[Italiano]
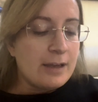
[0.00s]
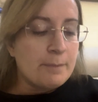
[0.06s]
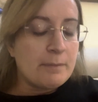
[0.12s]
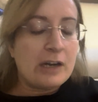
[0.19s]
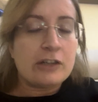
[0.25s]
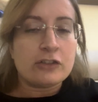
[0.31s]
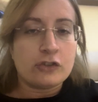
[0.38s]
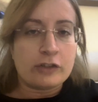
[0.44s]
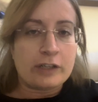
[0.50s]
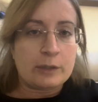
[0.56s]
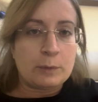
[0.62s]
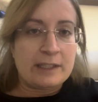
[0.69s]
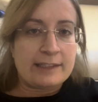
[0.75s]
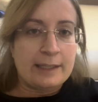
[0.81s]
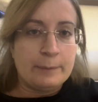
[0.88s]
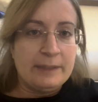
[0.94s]
ma ho ancora
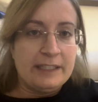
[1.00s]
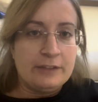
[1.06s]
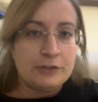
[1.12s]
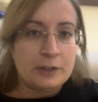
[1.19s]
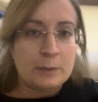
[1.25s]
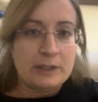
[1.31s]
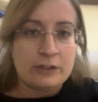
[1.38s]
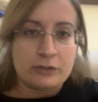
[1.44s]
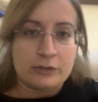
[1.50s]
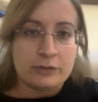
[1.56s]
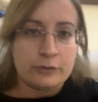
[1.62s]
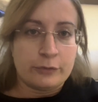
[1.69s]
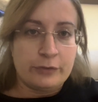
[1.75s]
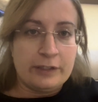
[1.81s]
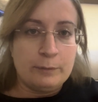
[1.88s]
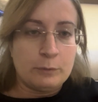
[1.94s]
qualche mese quando
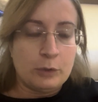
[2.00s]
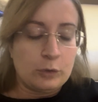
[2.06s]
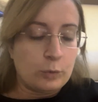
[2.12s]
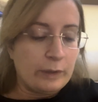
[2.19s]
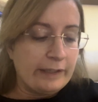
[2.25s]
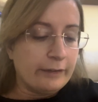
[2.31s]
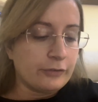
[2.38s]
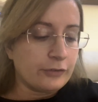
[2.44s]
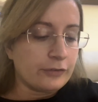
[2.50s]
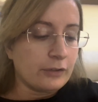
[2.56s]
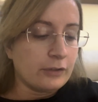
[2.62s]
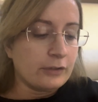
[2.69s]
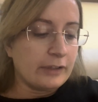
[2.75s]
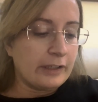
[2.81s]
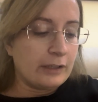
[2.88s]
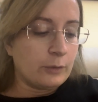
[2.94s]
filmo
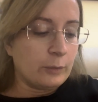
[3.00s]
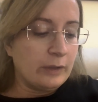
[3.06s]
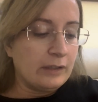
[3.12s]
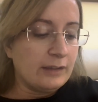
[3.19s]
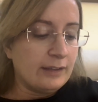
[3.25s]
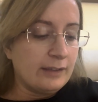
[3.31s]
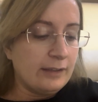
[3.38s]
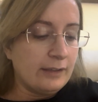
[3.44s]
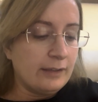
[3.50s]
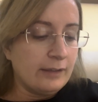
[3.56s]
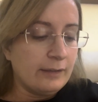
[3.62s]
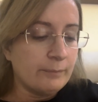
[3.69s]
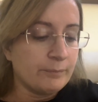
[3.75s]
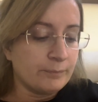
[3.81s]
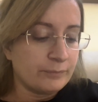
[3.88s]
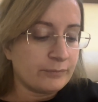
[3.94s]
questo e
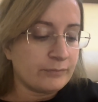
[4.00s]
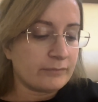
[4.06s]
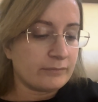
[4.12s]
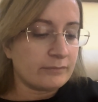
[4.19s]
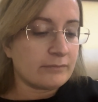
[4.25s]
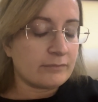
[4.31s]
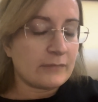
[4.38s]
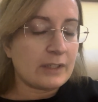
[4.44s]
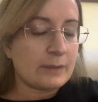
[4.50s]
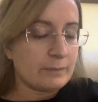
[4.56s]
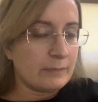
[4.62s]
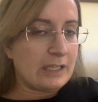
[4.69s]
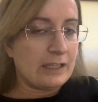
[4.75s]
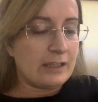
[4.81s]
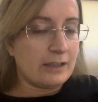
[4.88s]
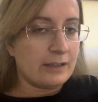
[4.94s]
quindi
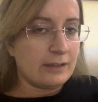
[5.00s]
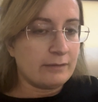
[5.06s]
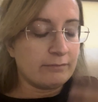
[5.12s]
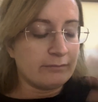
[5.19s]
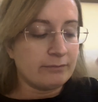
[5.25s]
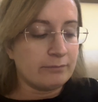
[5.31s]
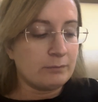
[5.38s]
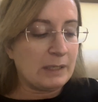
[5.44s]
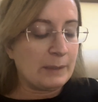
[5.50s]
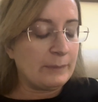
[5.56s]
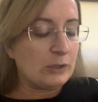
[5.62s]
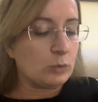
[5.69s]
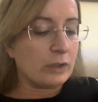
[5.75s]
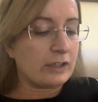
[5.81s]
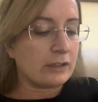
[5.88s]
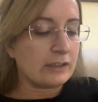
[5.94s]
mi, mi
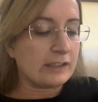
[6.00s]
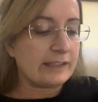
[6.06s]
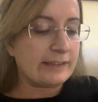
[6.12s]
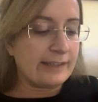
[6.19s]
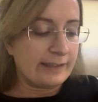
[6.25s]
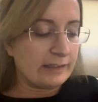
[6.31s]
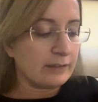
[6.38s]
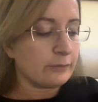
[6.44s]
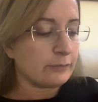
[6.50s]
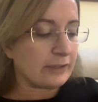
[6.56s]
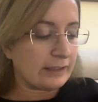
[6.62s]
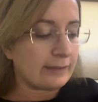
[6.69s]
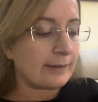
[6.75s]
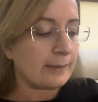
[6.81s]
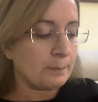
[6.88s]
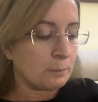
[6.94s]
abituerò all'idea nel
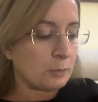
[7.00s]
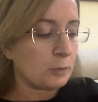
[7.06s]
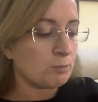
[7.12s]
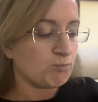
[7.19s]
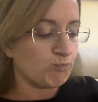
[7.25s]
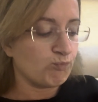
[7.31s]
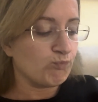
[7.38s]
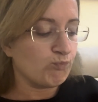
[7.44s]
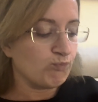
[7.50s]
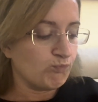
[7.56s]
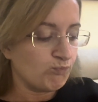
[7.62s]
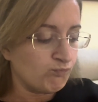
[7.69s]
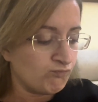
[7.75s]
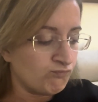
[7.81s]
frattempo. Uh mhm. -huh.